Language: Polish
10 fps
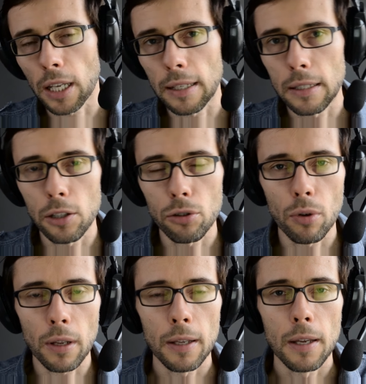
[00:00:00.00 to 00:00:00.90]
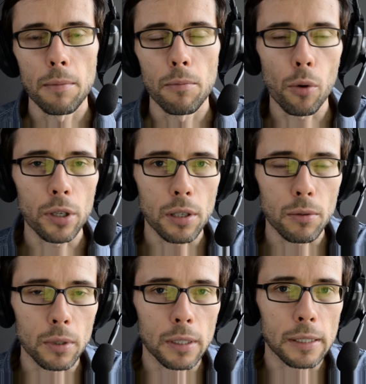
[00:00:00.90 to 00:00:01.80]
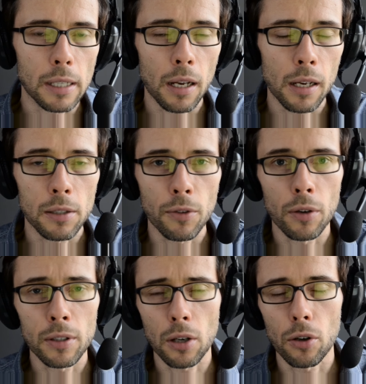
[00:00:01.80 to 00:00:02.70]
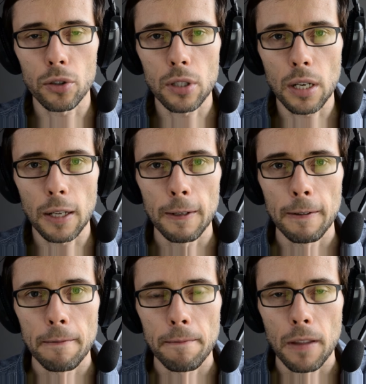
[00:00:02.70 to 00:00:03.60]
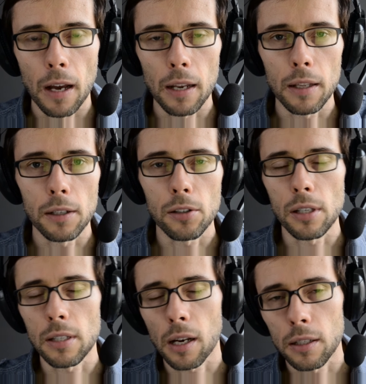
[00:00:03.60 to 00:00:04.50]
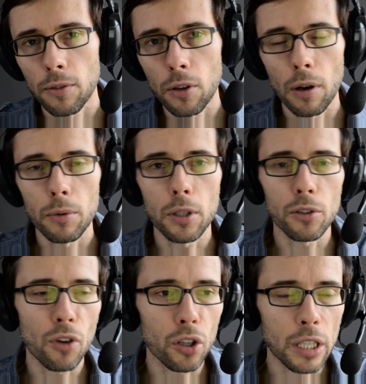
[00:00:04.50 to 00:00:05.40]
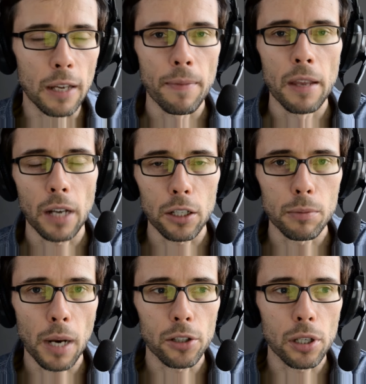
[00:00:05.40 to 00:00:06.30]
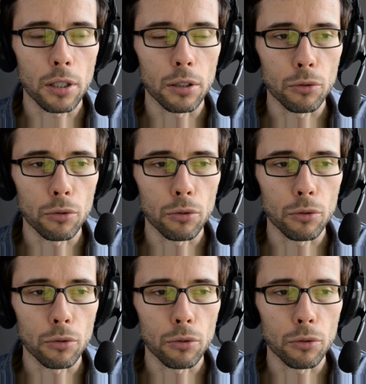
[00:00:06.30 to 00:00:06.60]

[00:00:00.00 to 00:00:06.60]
takich zdjęć, które mogły się e, zaklasyfikować jako ostre, ale się nie zaklasyfikowały i odwrotnie. W każdym razie,